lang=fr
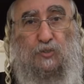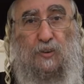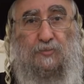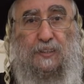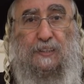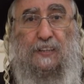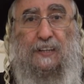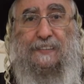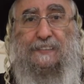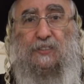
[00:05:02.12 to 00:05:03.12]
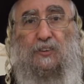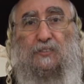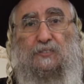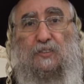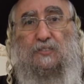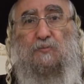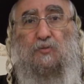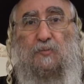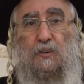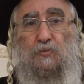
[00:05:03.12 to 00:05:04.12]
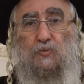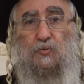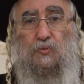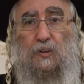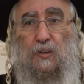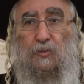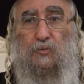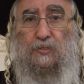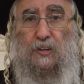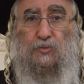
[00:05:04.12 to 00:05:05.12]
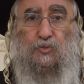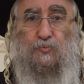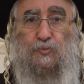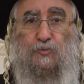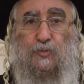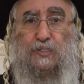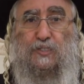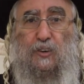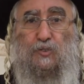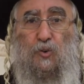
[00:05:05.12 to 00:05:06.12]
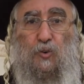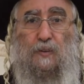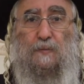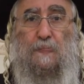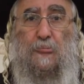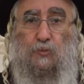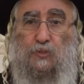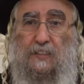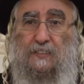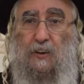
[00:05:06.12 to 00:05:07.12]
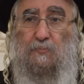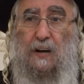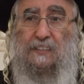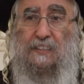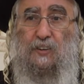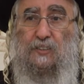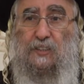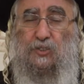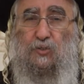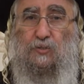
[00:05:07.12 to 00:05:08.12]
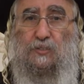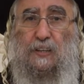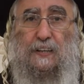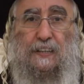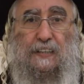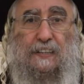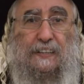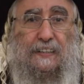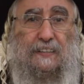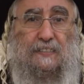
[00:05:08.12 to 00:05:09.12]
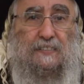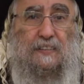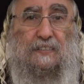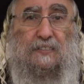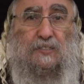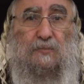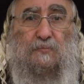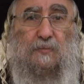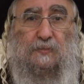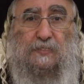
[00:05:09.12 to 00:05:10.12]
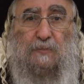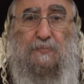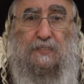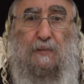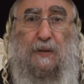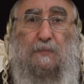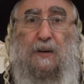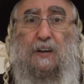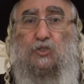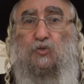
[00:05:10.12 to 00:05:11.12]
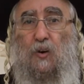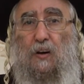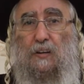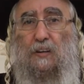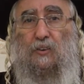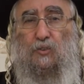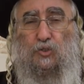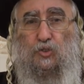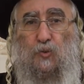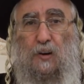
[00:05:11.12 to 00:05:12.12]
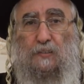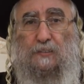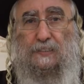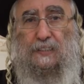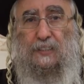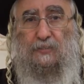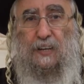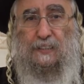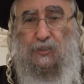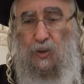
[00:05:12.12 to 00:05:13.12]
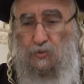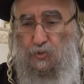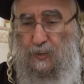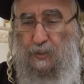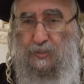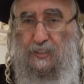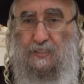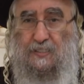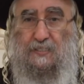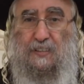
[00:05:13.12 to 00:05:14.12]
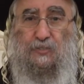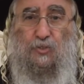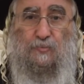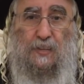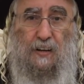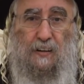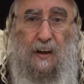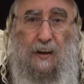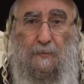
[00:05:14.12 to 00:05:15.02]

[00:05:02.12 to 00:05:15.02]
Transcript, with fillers: tu as fait dans, dans un moment où, où, tu peux vous dire non. Donc tu as été embarqué dans quelque chose et ça ne s'appelle pas un choix. Le choix, il va être quand tu vas utiliser cette lumière-là